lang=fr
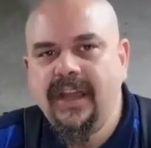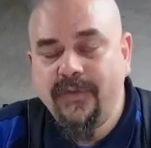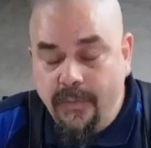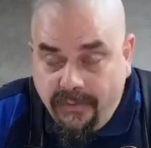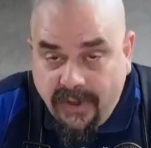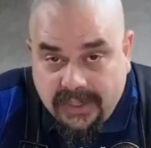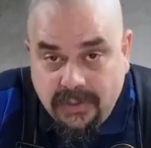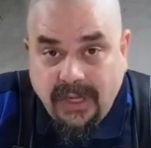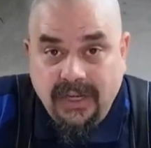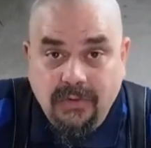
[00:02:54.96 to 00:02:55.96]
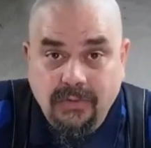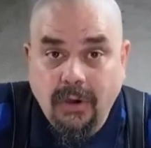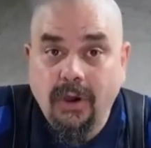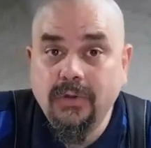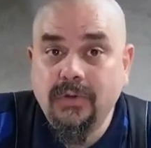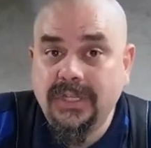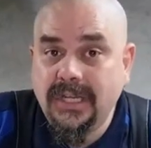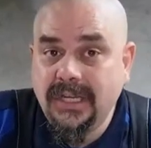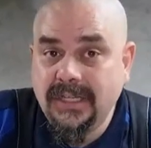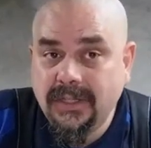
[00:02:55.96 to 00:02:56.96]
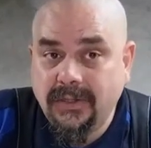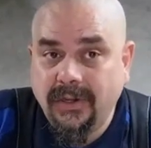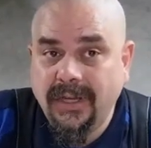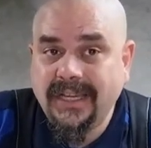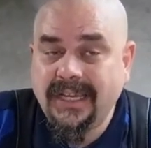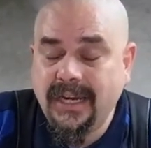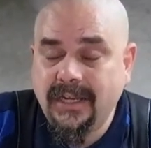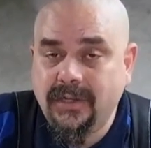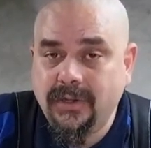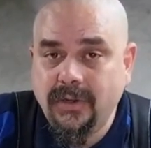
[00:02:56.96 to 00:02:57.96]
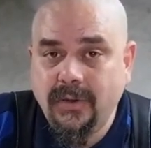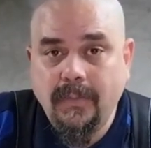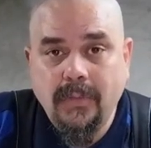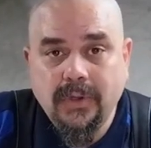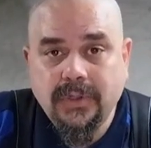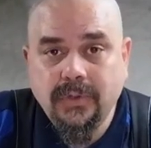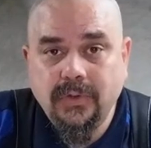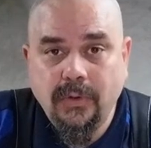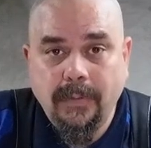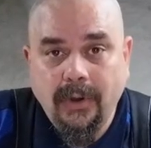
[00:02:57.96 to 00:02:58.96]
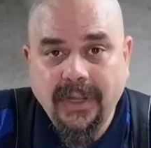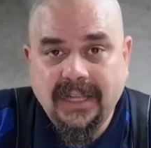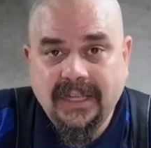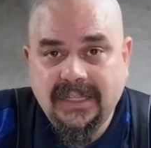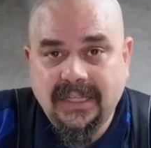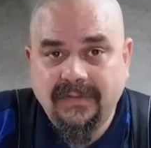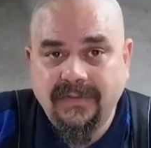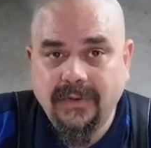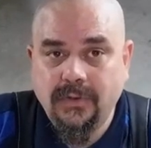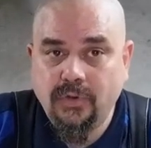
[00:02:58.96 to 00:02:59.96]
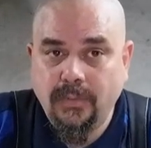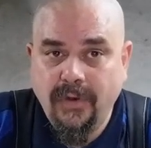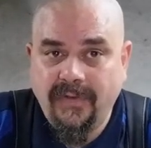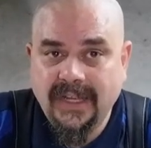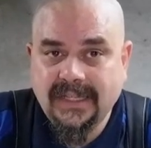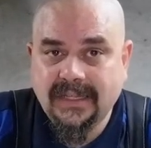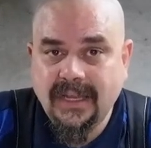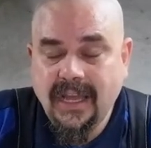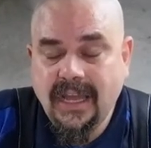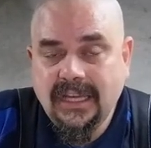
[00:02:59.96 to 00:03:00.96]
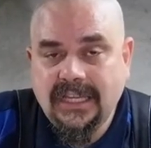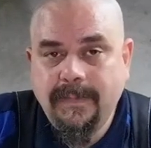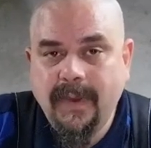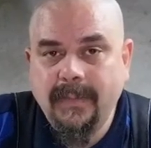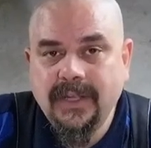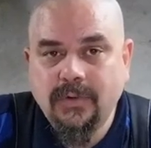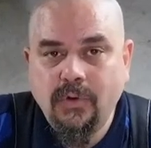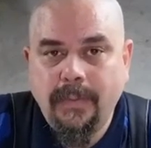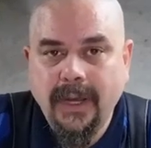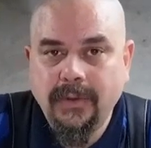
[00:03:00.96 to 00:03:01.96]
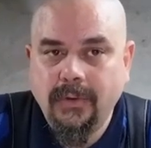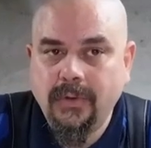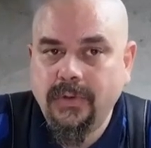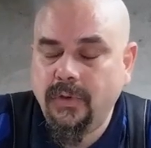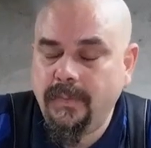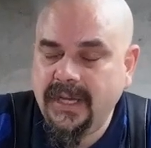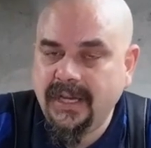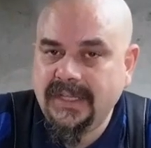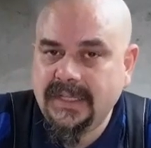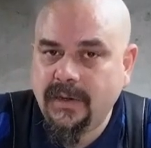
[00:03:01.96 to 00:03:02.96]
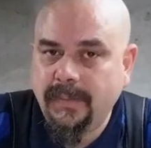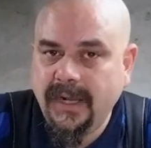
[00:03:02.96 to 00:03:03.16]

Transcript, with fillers: vous pouvez assurer le coup en utilisant quelques morceaux de bande adhésive double face qui permettront au panneau de bien rester en